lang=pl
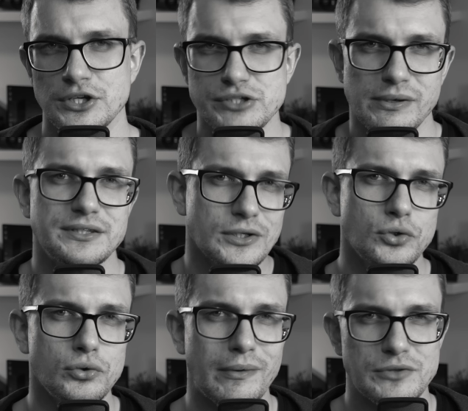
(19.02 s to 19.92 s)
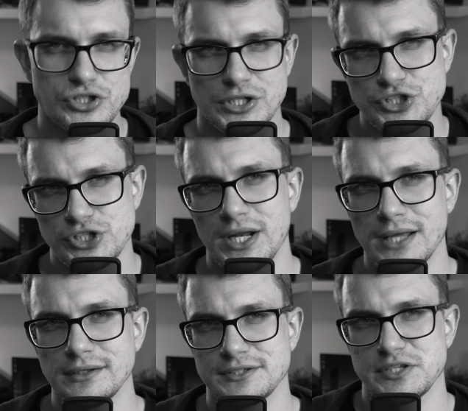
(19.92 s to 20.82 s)
Siemateku, mam 13
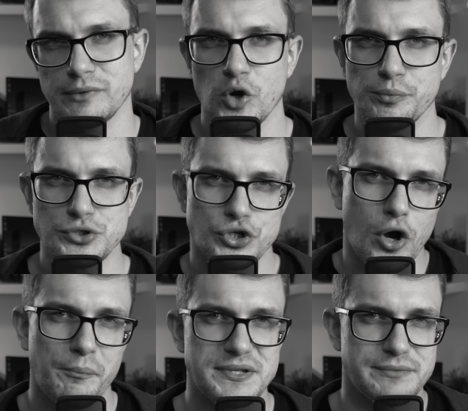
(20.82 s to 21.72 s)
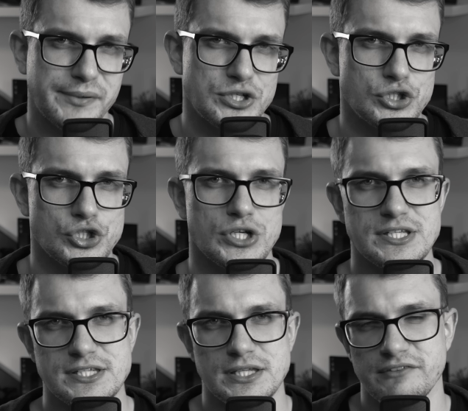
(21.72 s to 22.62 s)
lat i chcę sobie kupić kompa za
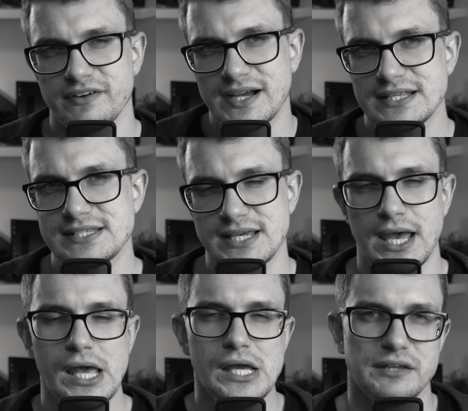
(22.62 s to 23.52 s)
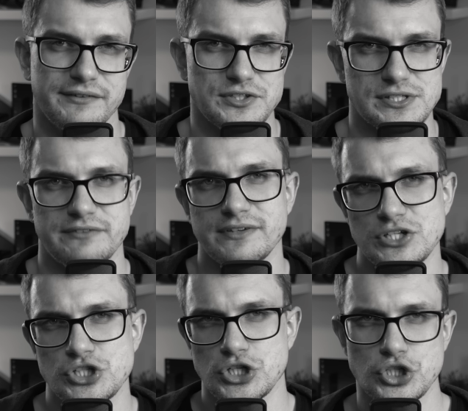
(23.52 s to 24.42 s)
5000 na wakacje
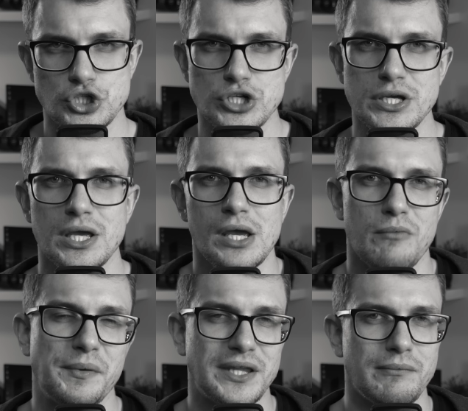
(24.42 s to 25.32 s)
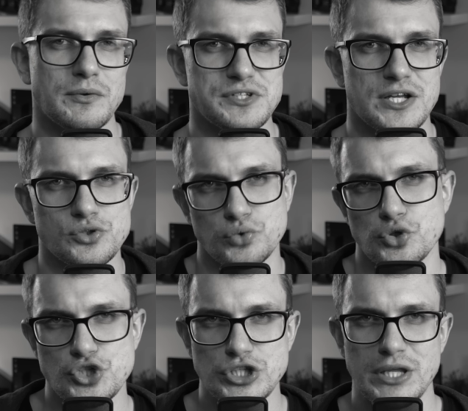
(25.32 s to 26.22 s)
2023, bo będę miał zaraz
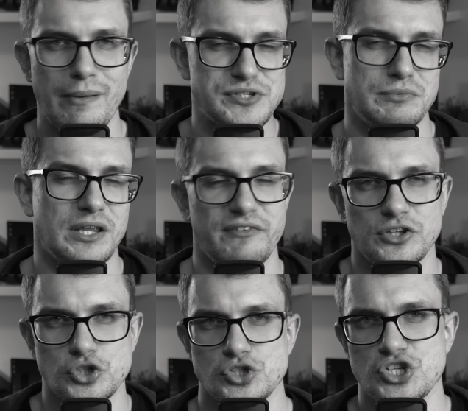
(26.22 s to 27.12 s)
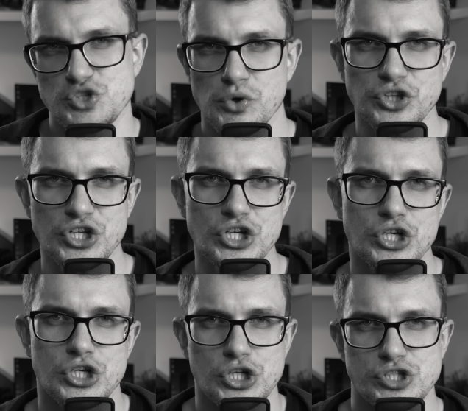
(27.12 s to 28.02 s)
urodziny i babcia mi da 2000 zł,
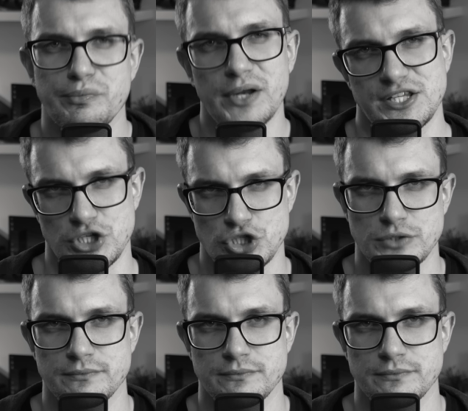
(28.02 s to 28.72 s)
y, co polecasz?